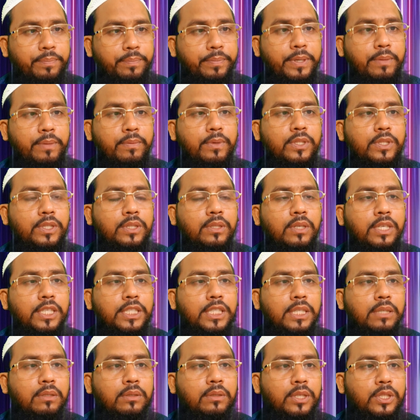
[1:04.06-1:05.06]
প্রিমিচুয়াল
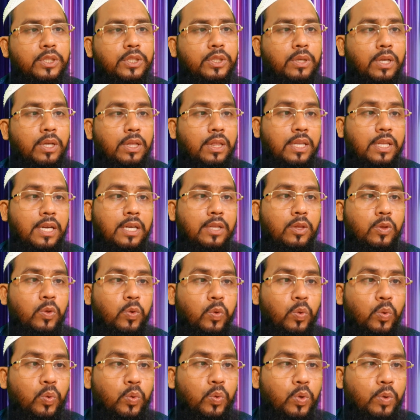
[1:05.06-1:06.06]
ইজাকুলিশন অর্থাৎ
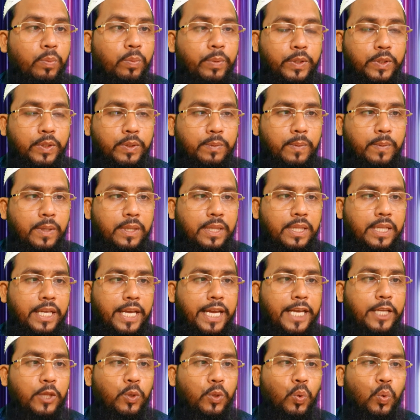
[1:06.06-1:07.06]
দ্রুত বীর্যপাত
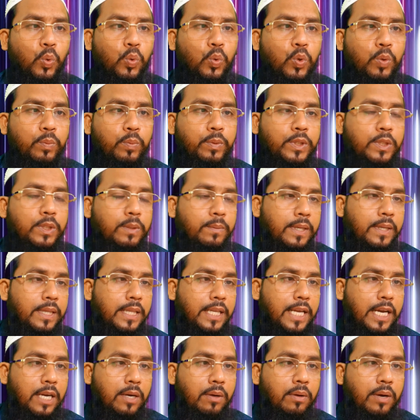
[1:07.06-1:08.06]
এই দ্রুত বীর্যপাত
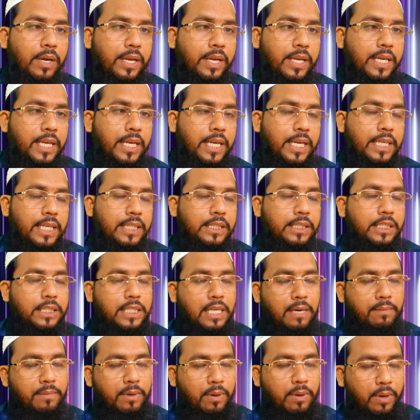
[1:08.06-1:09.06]
কেন হয় সেটা
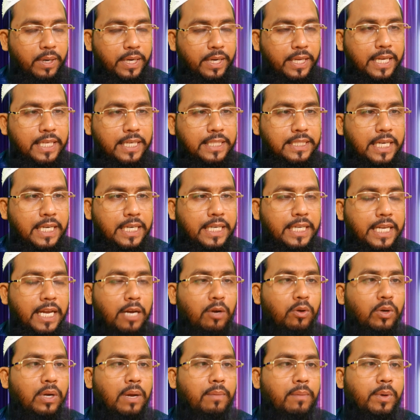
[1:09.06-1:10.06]
আমরা অনেকেই জানি
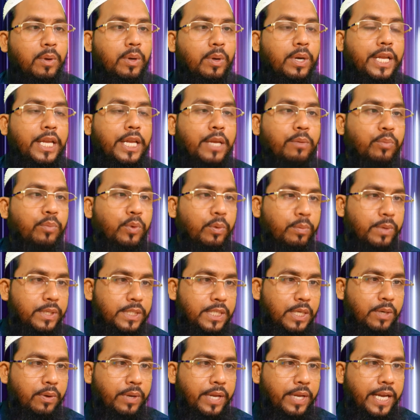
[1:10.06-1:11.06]
এখন আমরা অনেকেই
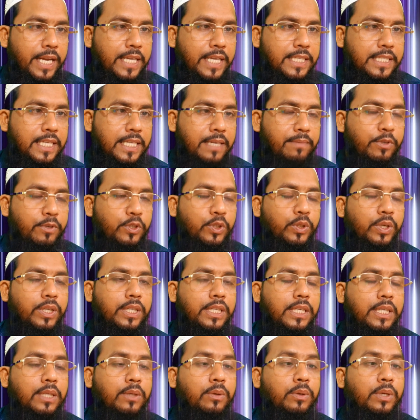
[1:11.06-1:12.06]
প্রফেসর হয়ে গেছি এই
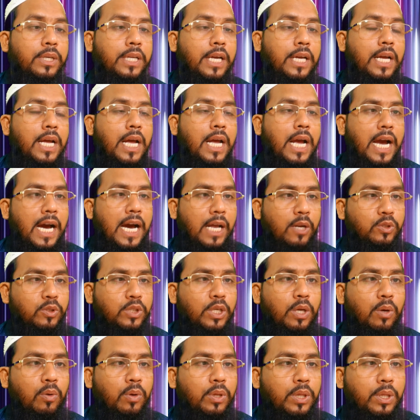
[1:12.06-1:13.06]
বিষয়গুলি
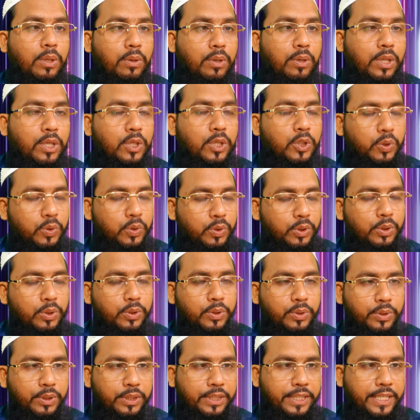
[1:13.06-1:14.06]
আলোচনা করতে করতে শুনতে
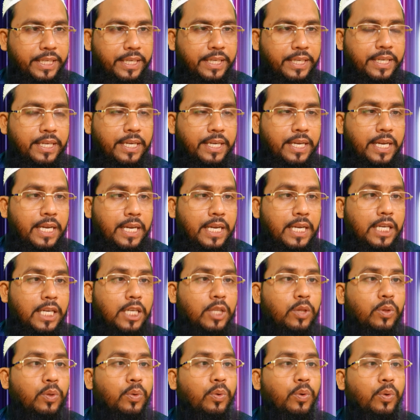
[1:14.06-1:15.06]
শুনতে
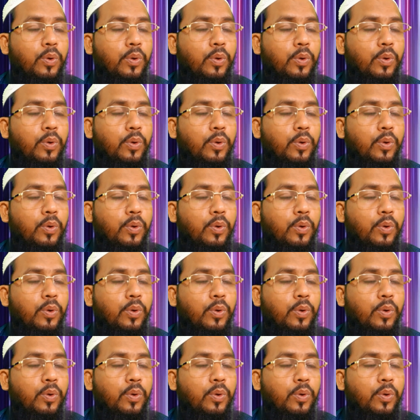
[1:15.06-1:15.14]
কিন্তু